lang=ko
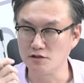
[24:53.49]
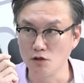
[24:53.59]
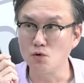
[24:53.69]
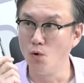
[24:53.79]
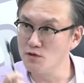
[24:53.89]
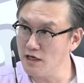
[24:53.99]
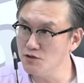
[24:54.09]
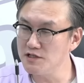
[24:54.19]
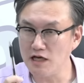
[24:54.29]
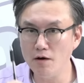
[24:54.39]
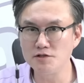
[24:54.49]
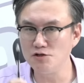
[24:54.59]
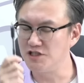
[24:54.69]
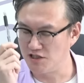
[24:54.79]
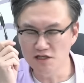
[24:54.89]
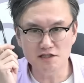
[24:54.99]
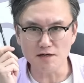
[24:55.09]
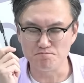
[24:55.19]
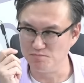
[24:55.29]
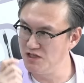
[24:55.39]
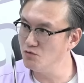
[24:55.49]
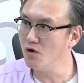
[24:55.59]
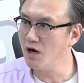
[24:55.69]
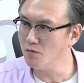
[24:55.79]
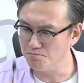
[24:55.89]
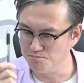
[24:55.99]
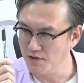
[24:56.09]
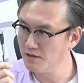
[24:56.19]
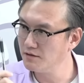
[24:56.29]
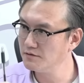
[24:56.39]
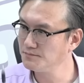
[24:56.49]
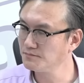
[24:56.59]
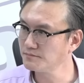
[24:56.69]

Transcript: 저는 공산주의 사회주의를 진짜 미워하고. 이거 결론